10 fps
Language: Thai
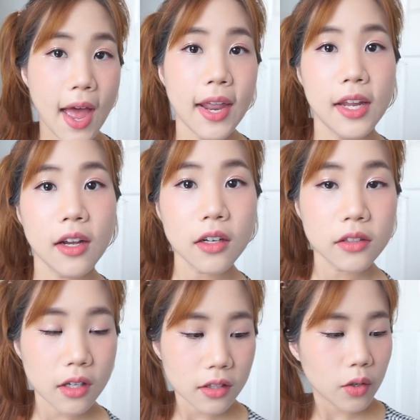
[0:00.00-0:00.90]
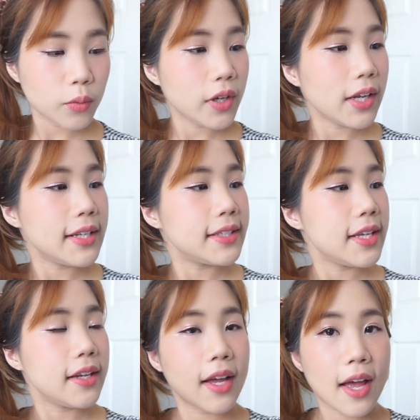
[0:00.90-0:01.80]
อันนี้คือเตื้องลบด้วยคลีน
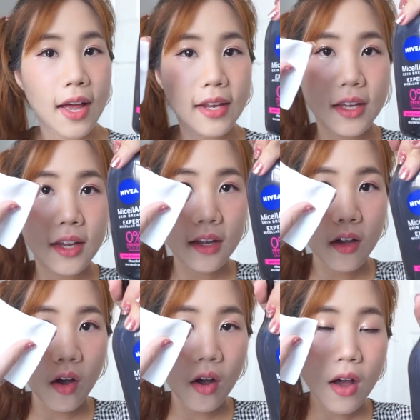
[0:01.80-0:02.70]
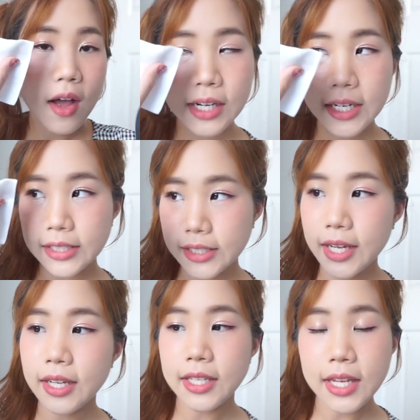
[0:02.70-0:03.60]
ซิ่งนะคะ อันนี้ก็คลีน
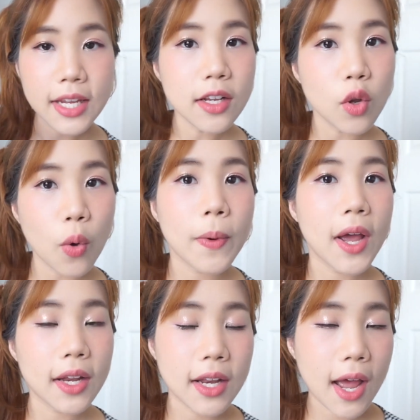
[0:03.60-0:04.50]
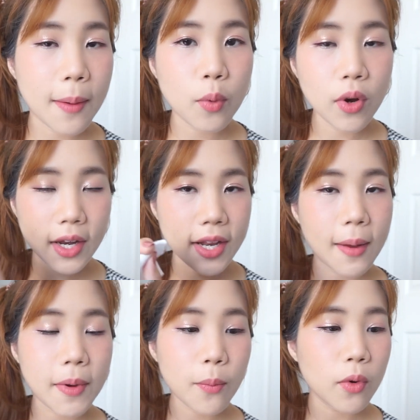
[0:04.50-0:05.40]
ซิ่งที่ลบกันน้ำพวกกัน
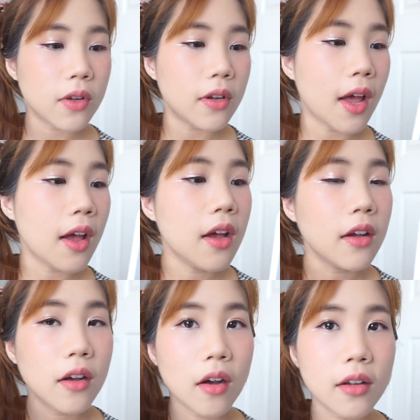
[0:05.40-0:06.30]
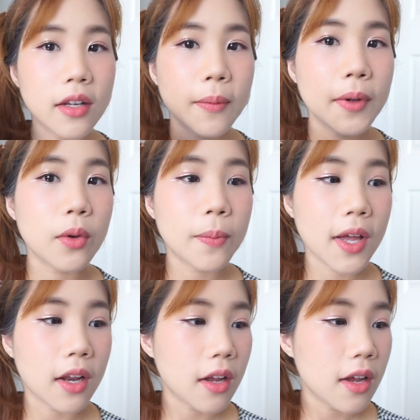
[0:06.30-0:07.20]
น้ำได้หมดเลยนะ ก็เดี๋ยวมาลบกัน